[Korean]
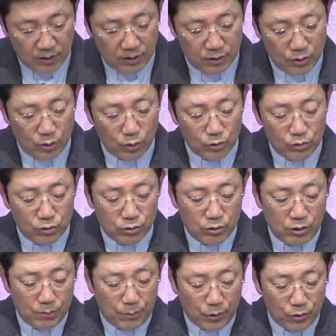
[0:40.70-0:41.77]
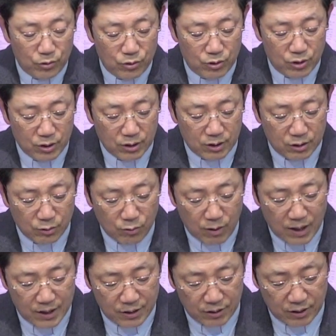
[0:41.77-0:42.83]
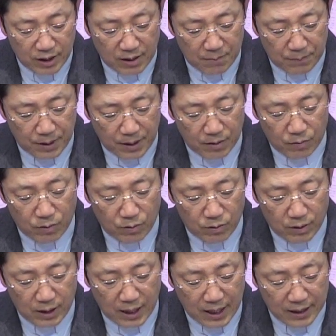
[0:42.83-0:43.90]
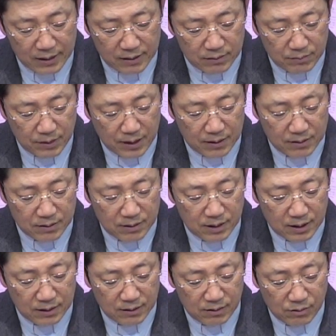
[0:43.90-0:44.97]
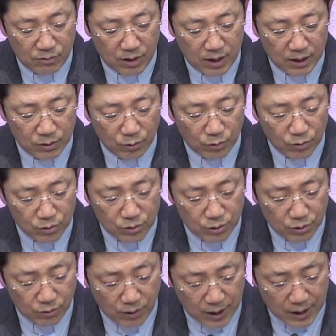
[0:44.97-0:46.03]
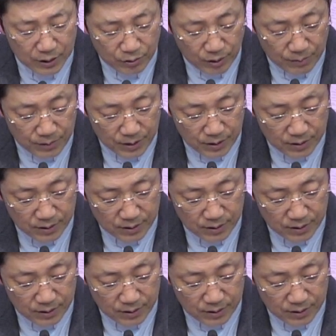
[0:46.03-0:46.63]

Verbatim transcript: 도둑을 본즉 그와 연합하고 가늠하는 자들과 동료가 되며